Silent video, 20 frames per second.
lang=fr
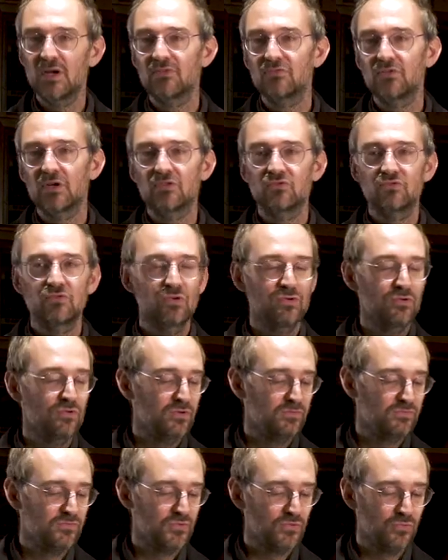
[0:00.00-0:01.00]
la voiture,
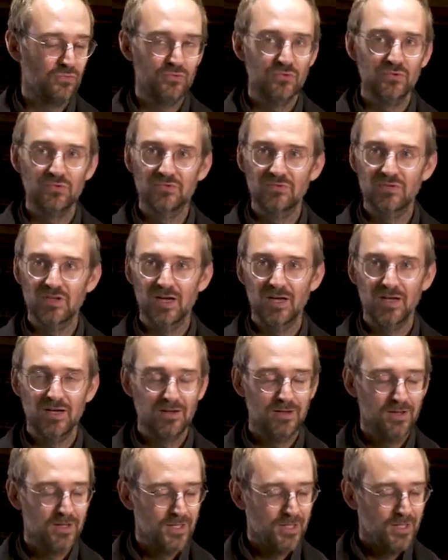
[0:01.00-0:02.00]
l'avion, le
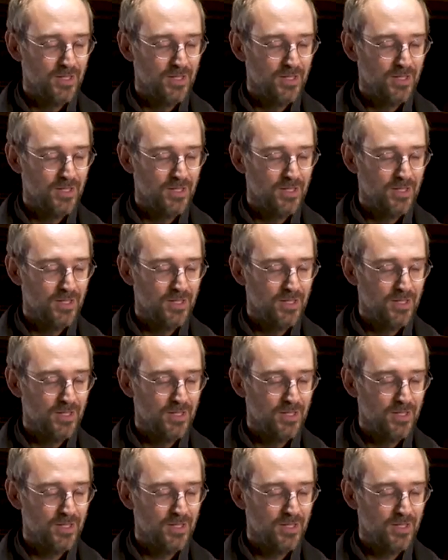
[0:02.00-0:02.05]
train,